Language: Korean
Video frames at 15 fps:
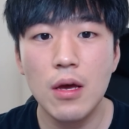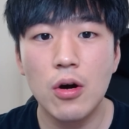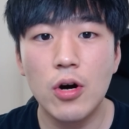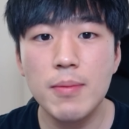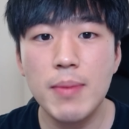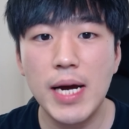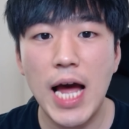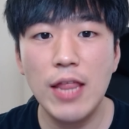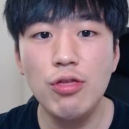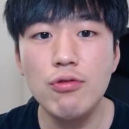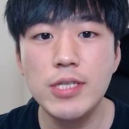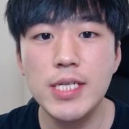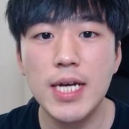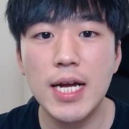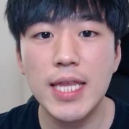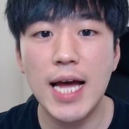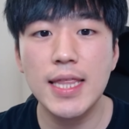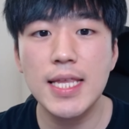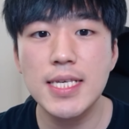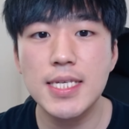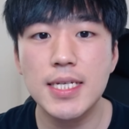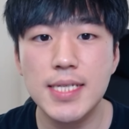거의 막 한두 시간에
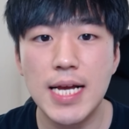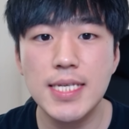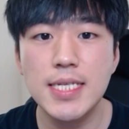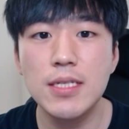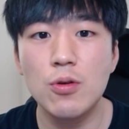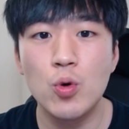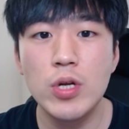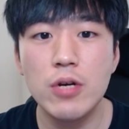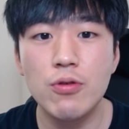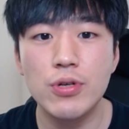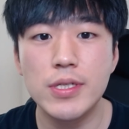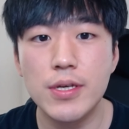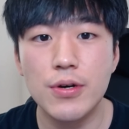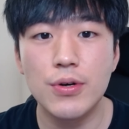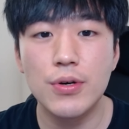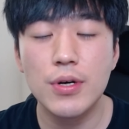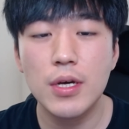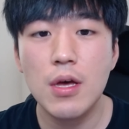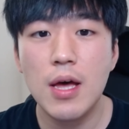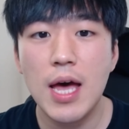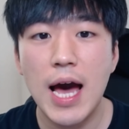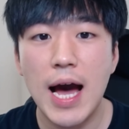하나씩 사진을 올리고 있어요.
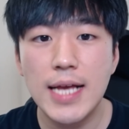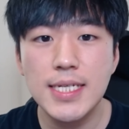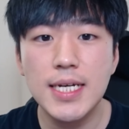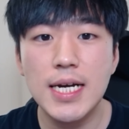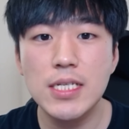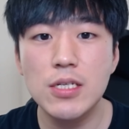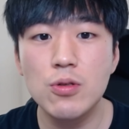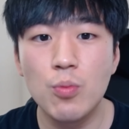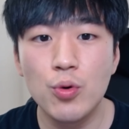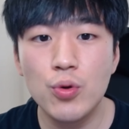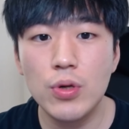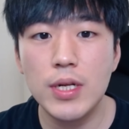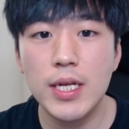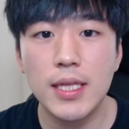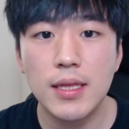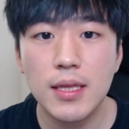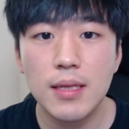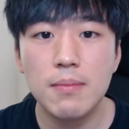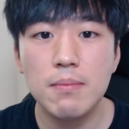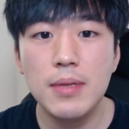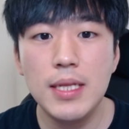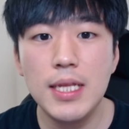아직까지도 못 올린,
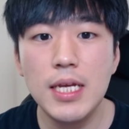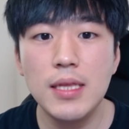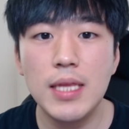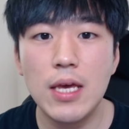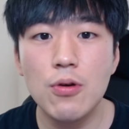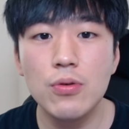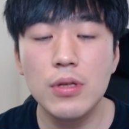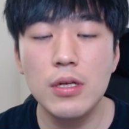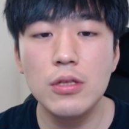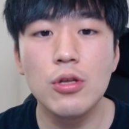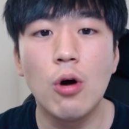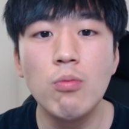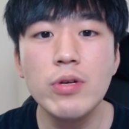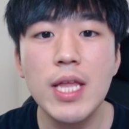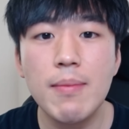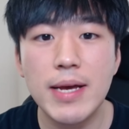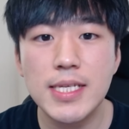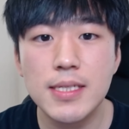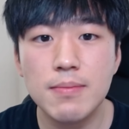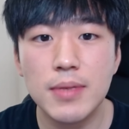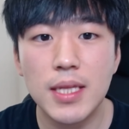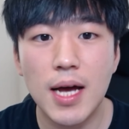밀린 내용들 너무나
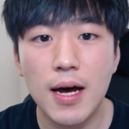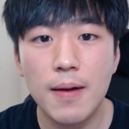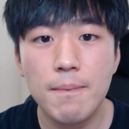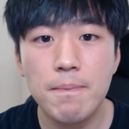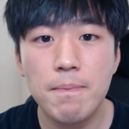많습니다.